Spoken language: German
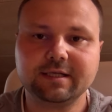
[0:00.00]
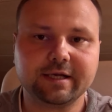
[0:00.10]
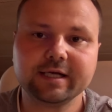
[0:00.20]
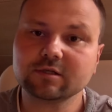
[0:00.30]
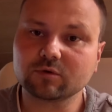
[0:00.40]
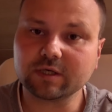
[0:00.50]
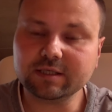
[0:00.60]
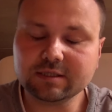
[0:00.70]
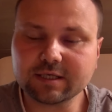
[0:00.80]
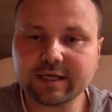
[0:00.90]
direkt oder
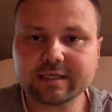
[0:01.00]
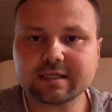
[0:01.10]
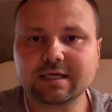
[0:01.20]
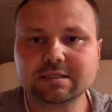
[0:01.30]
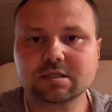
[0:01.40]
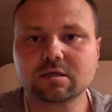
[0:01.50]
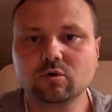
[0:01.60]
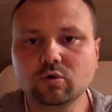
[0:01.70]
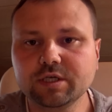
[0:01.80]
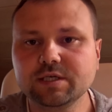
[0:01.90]
indirekt halt
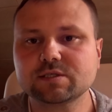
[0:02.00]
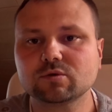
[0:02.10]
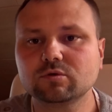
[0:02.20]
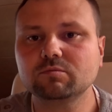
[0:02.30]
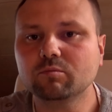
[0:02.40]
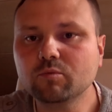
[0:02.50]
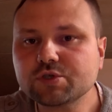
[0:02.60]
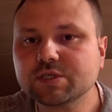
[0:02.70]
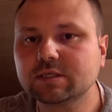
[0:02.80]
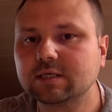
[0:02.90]
Cookies und
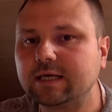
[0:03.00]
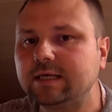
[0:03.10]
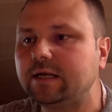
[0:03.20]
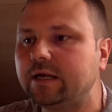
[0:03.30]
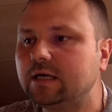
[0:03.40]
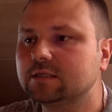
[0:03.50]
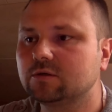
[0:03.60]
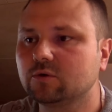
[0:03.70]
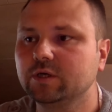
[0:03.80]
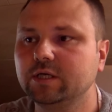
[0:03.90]
müssen dann nach der
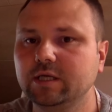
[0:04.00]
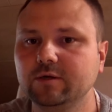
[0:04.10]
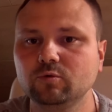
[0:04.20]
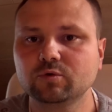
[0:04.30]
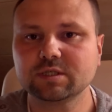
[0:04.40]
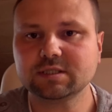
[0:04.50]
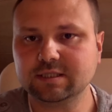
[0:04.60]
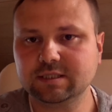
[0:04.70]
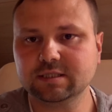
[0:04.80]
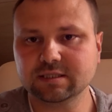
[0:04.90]
neuen
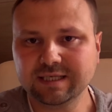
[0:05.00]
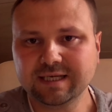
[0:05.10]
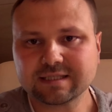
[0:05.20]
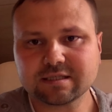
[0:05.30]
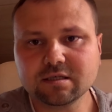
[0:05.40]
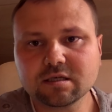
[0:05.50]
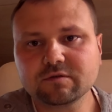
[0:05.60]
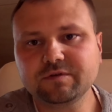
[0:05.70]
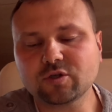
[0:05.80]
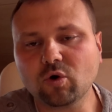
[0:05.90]
EU-Richtlinie dann
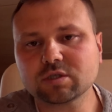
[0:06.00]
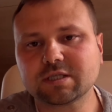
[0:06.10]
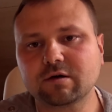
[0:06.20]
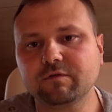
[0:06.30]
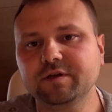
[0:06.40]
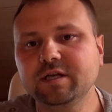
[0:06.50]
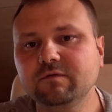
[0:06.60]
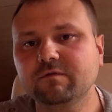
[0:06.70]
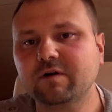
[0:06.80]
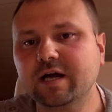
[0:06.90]
irgendwie doch darauf
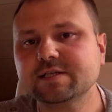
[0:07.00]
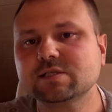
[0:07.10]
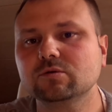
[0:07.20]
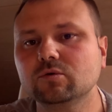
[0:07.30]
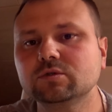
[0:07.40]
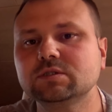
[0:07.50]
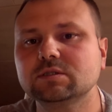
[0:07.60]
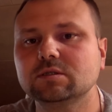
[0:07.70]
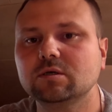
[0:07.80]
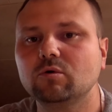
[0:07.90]
hinweisen
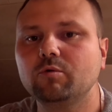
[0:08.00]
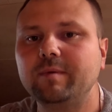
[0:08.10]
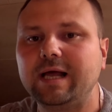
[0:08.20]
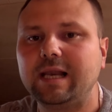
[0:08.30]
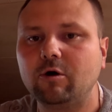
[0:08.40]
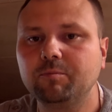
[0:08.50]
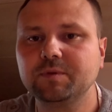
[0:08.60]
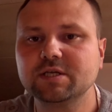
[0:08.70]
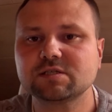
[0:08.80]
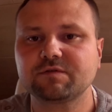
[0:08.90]
und äh, um
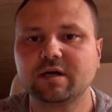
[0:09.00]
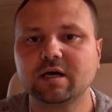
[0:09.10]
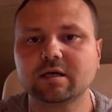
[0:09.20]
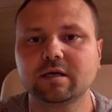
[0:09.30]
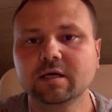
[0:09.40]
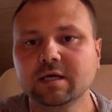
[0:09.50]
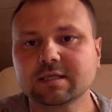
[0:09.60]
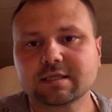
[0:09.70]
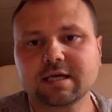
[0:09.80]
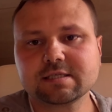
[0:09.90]
Erlaubnis fragen,
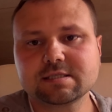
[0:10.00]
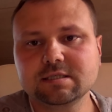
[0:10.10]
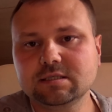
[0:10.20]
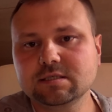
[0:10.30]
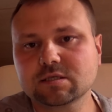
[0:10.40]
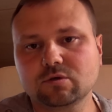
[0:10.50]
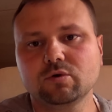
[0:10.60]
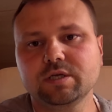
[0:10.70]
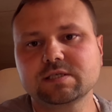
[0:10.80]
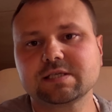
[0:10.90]
dass sie diese
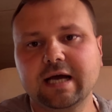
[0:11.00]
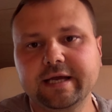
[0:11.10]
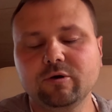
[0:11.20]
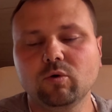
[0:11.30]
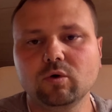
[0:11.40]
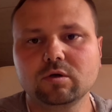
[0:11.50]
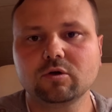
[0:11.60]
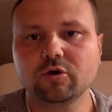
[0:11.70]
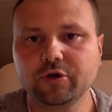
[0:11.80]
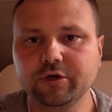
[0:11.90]
Cookies
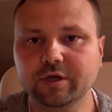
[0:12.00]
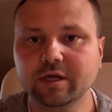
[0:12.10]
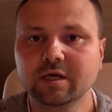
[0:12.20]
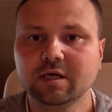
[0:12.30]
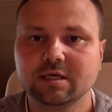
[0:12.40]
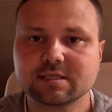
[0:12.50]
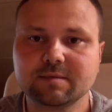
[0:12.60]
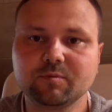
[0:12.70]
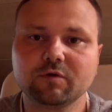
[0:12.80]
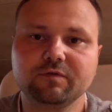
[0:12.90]
einholen können. Es
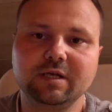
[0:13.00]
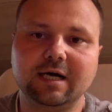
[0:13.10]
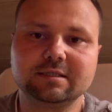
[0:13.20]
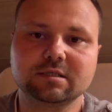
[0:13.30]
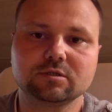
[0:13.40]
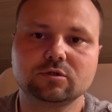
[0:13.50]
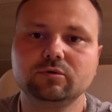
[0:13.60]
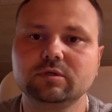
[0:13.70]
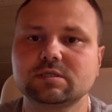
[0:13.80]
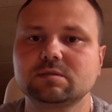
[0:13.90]
gibt noch viele andere
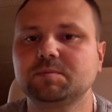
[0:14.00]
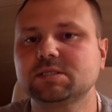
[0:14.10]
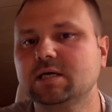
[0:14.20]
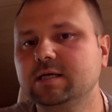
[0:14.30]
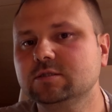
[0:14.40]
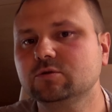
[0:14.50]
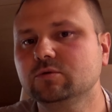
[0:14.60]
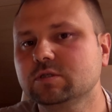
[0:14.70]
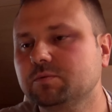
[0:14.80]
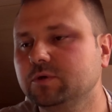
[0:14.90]
Tools,
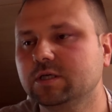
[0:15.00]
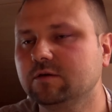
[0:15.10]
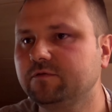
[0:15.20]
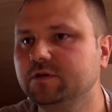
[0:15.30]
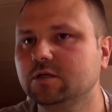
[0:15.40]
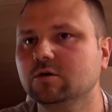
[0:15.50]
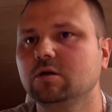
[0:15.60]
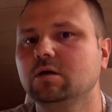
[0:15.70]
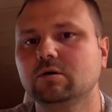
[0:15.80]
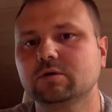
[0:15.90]
Bezahltools, wo ihr dann 4
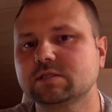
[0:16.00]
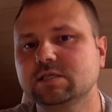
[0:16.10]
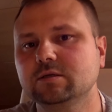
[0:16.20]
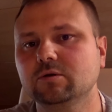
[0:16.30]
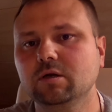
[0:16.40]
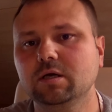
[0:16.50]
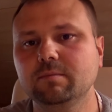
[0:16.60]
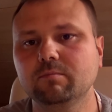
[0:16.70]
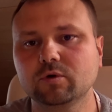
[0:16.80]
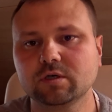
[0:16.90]
Dollar oder 10 Dollar
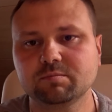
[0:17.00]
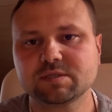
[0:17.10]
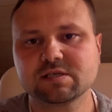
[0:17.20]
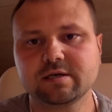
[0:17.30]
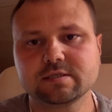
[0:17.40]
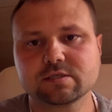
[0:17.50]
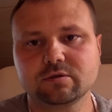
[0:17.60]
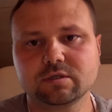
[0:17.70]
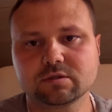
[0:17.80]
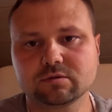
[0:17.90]
im Monat bezahlen
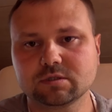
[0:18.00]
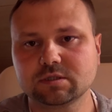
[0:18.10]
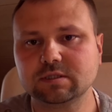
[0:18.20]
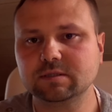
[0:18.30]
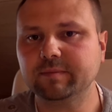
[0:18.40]
sollt und die